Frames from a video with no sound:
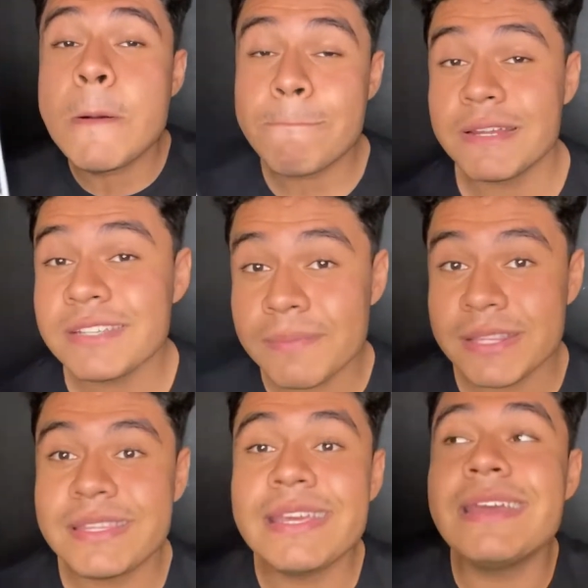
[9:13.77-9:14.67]

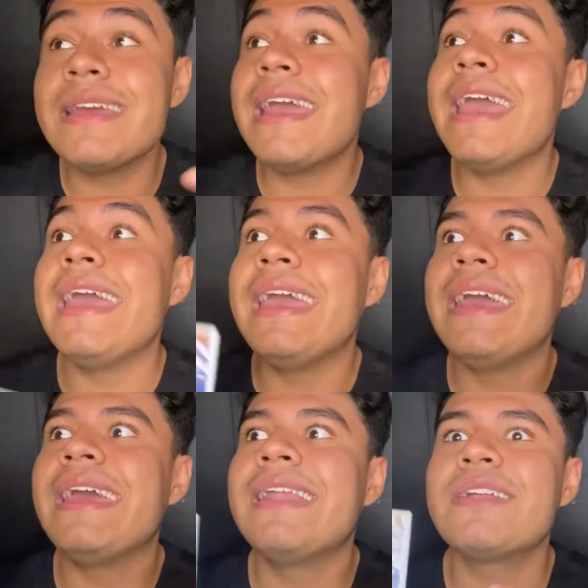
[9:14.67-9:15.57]
Básicamente,
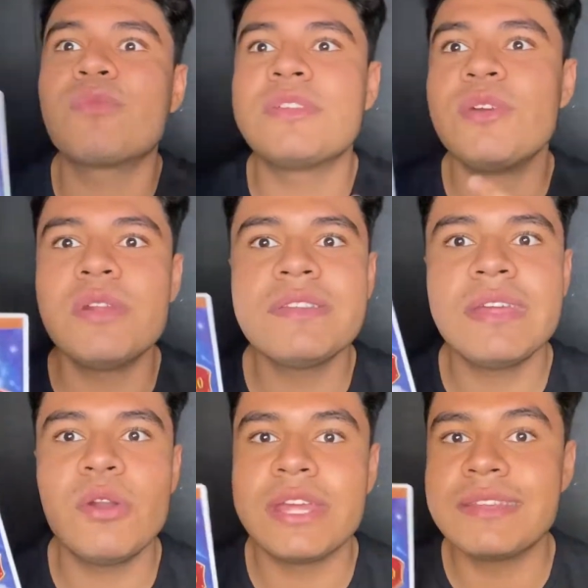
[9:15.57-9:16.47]
eh, las cuestiones
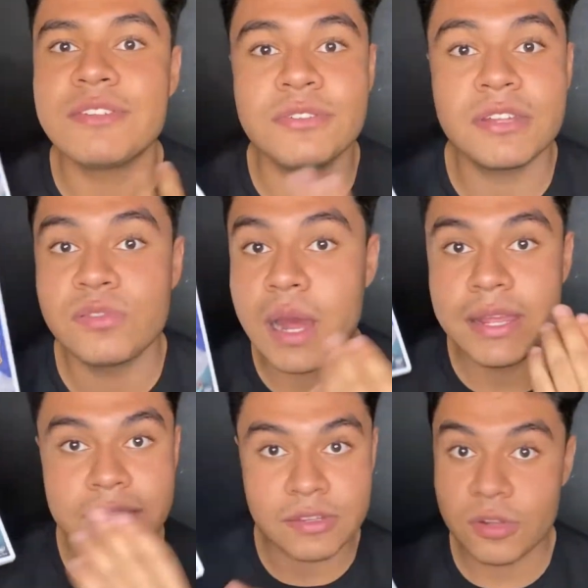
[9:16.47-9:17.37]
de orientación
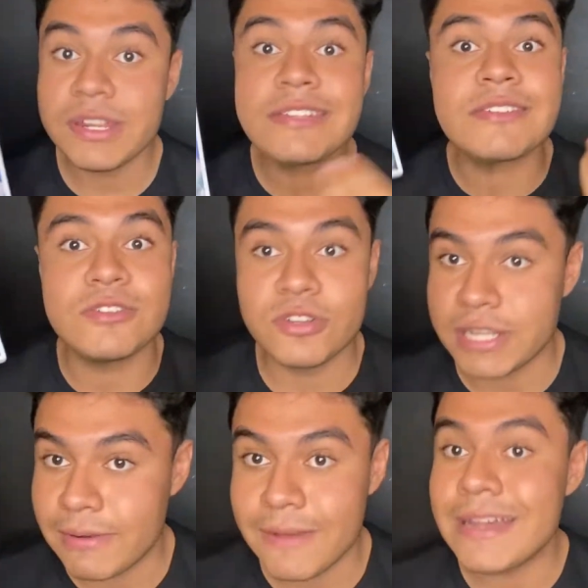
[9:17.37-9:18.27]
sexual y esas cosas no
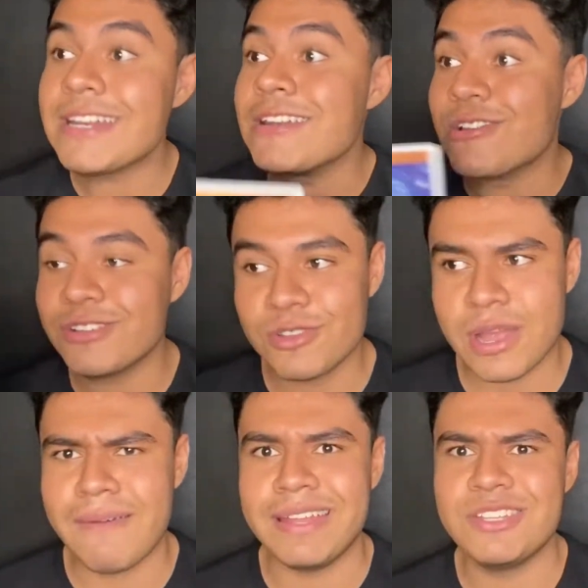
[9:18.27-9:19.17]
se hablaban, no se
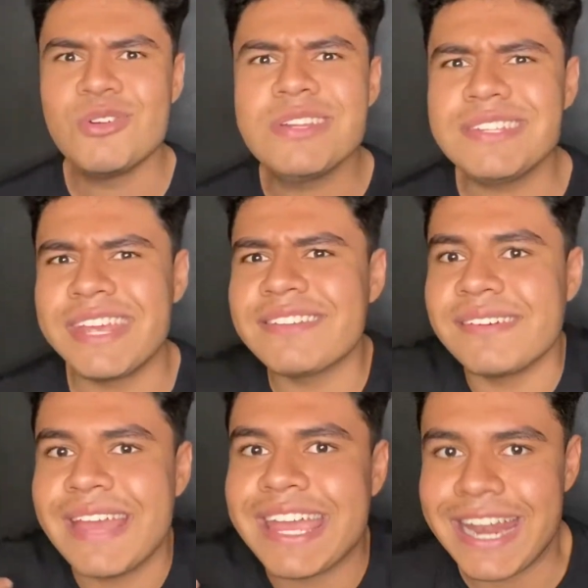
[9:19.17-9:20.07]
tocaban. Yo ni siquiera
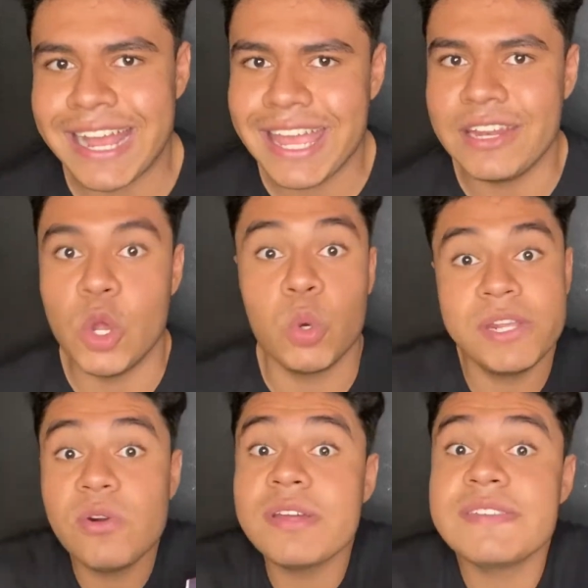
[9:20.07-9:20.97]
sabía que era gay. Lo
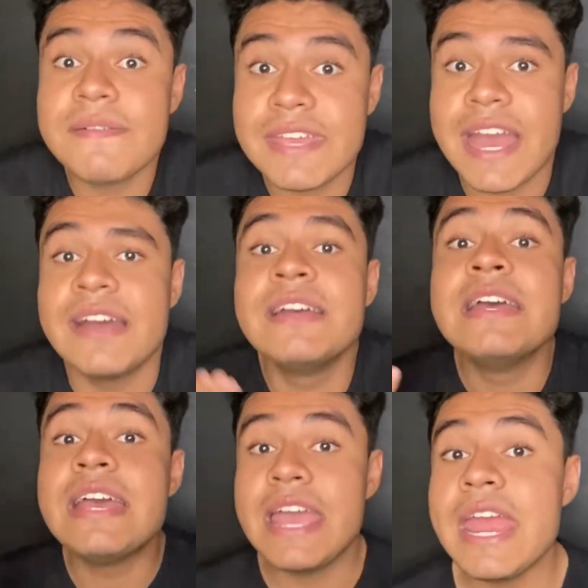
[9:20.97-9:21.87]
único que sabía
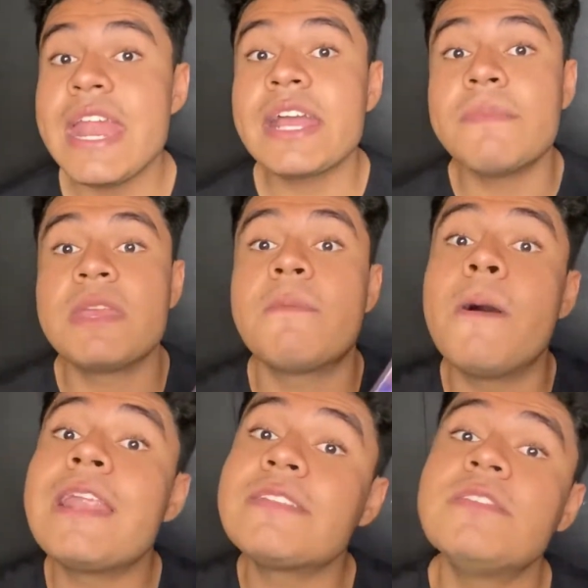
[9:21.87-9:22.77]
era que me
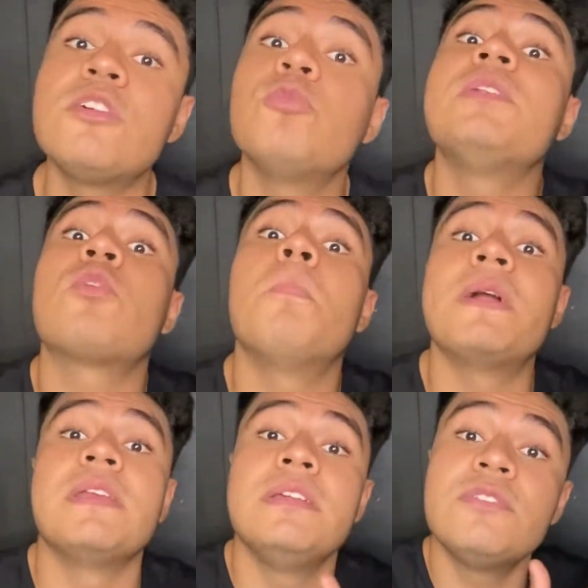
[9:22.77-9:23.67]
llamaban la atención mis
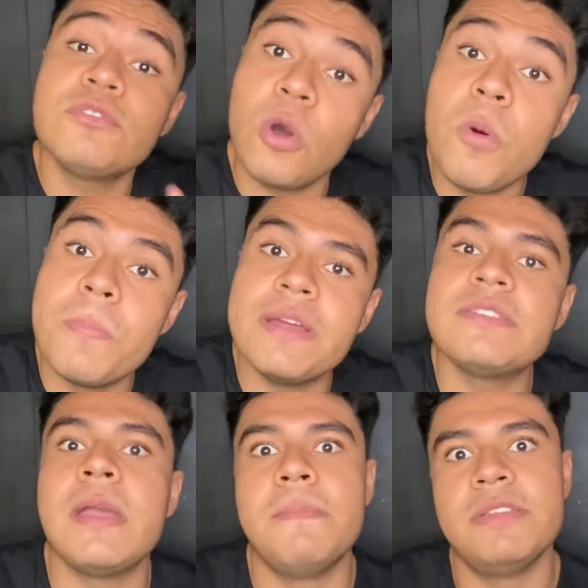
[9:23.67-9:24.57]
compañeritos
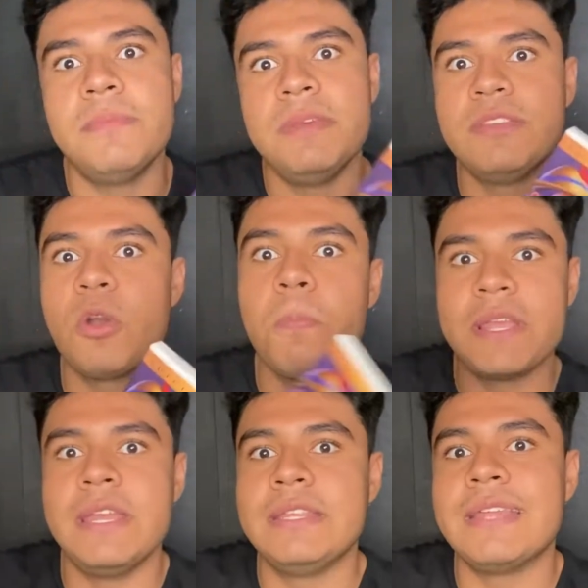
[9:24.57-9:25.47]
hombres en vez de mis
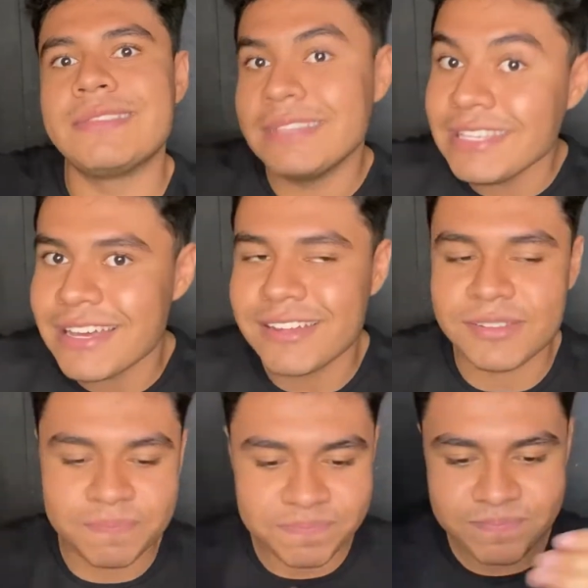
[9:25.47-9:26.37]
compañeritas niñas.